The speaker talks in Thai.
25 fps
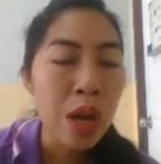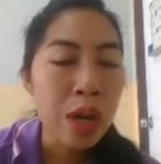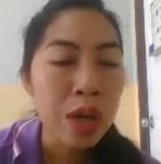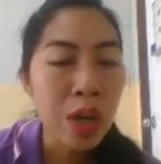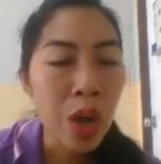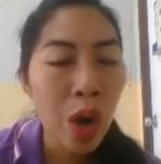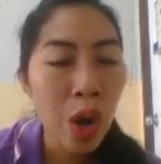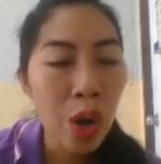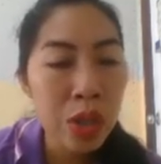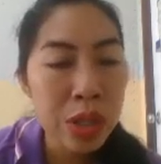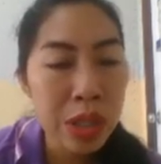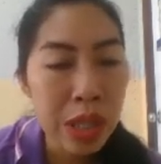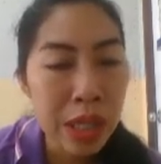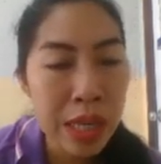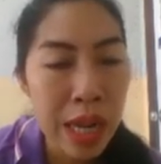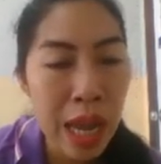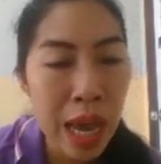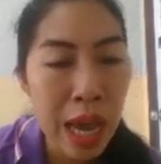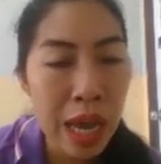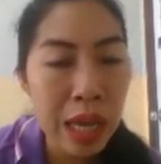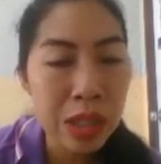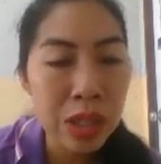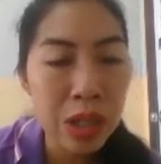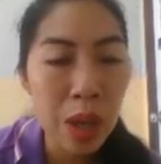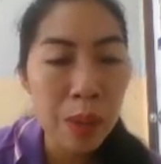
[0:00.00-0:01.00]
ดอชดา
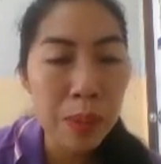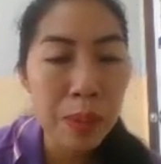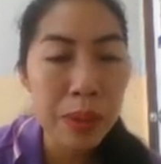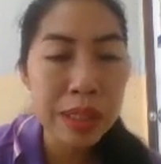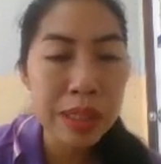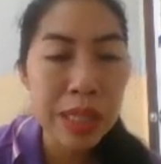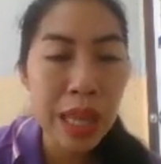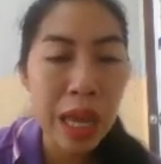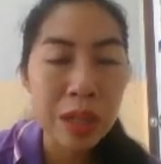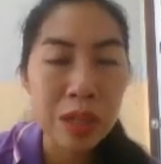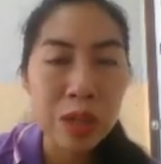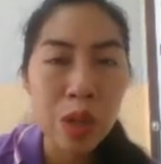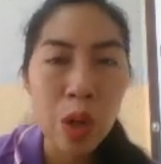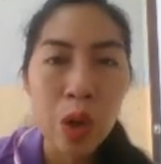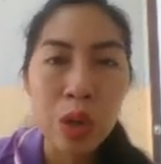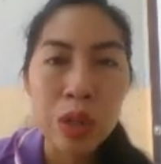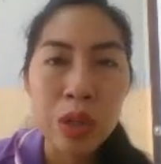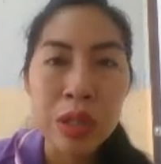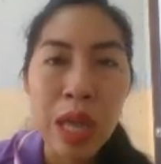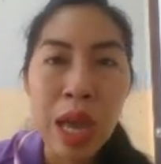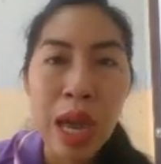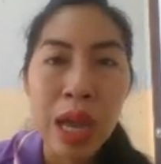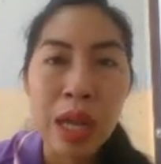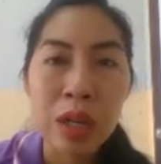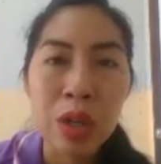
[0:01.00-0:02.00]
ตอประตักทอ
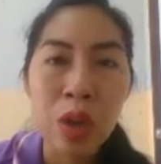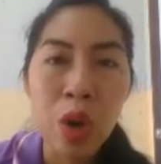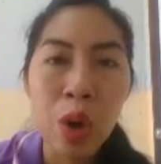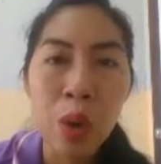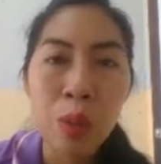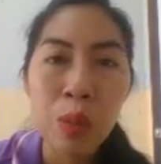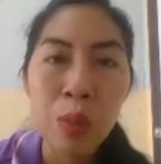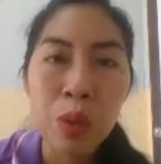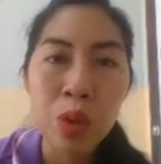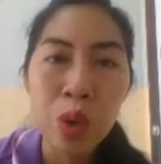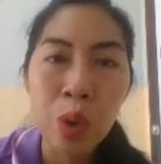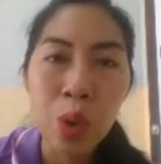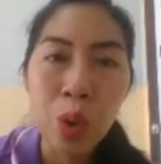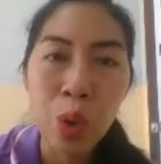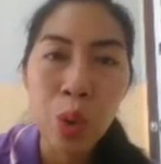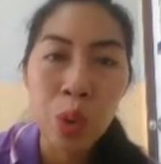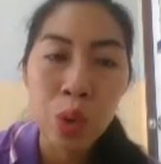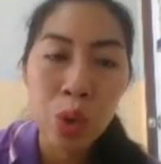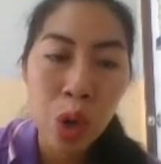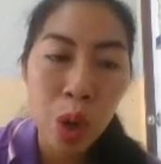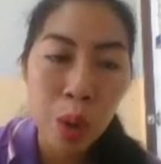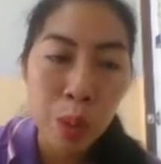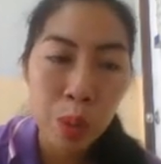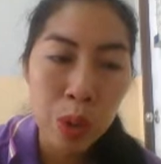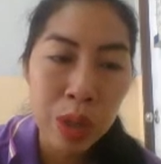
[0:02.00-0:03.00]
ฐานทอมุนโทท
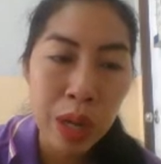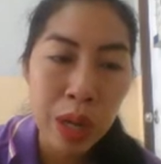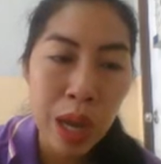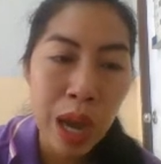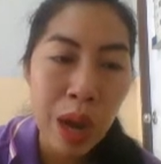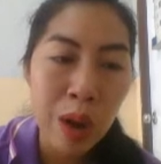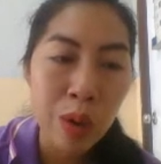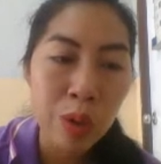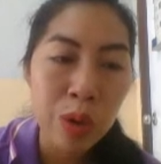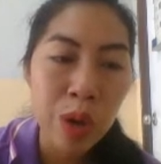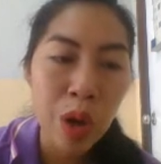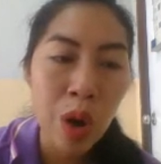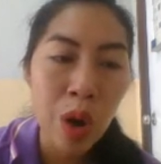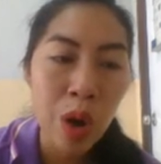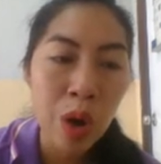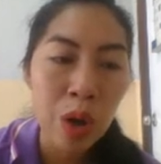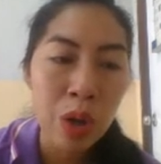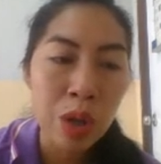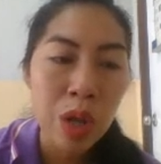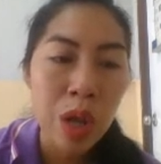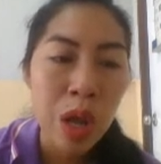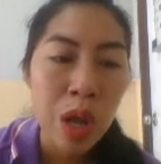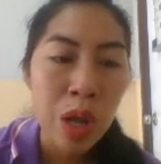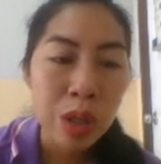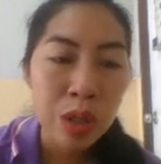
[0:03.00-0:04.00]
อผู้เท่าดอ
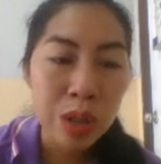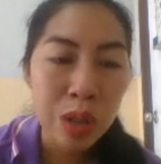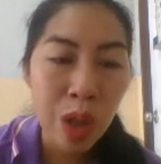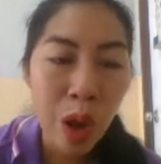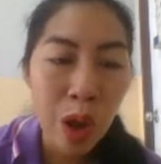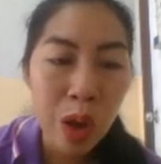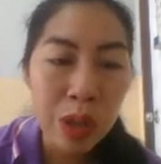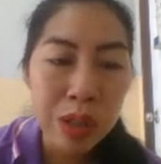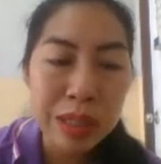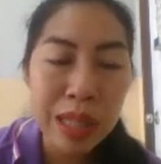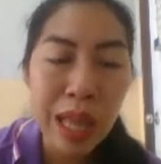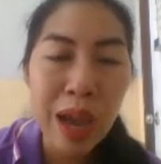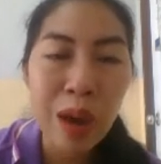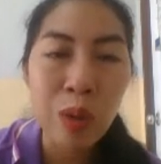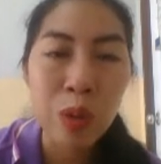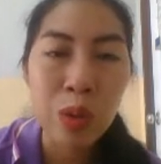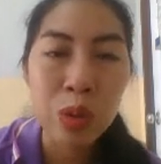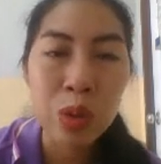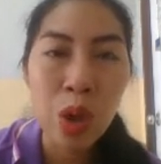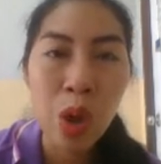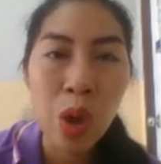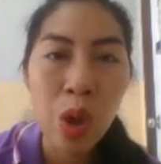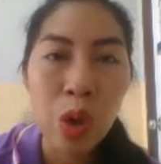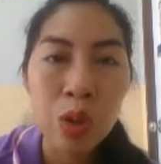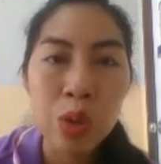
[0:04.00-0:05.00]
ตอเต่า
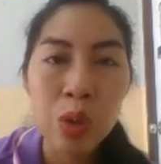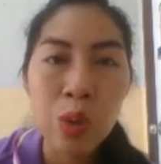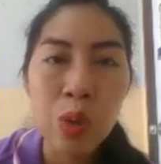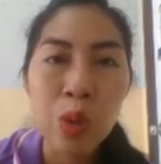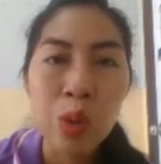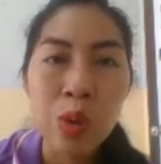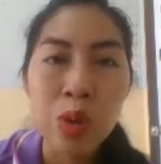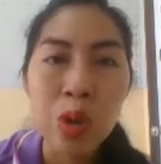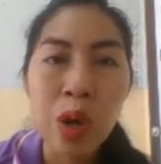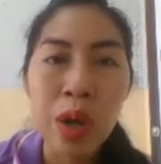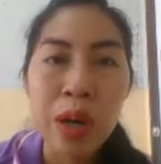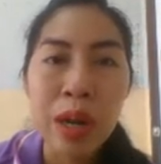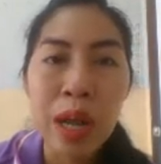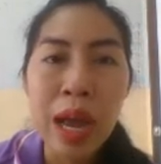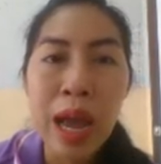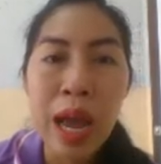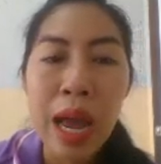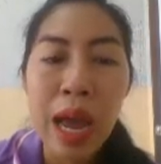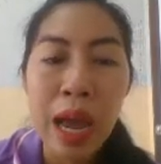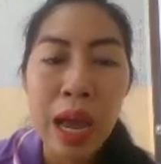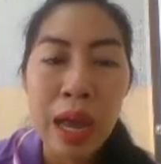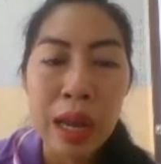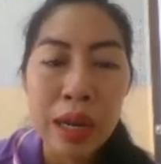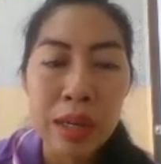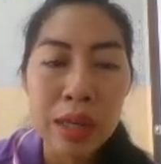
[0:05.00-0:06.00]
ทอถุงทอท
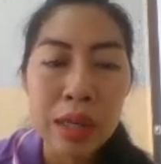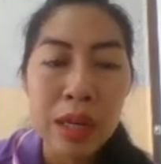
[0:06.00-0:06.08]
หาร